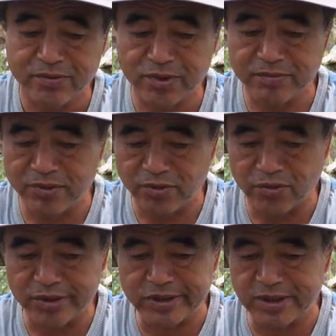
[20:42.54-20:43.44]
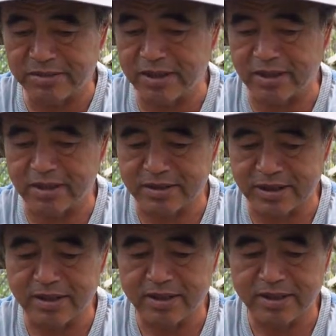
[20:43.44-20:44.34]
これもオリジナルだからです
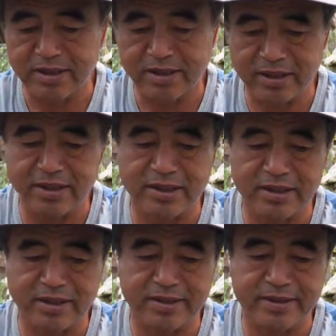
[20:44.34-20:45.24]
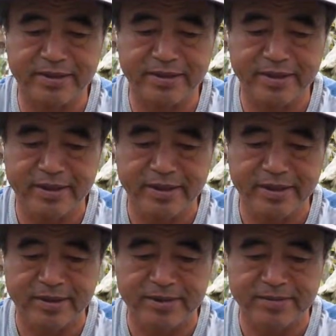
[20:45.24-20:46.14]
ね、
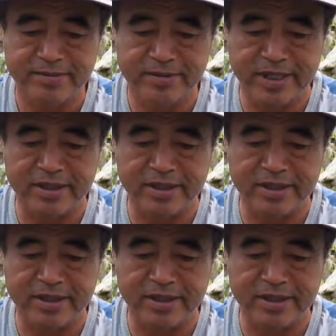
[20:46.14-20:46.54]
えー、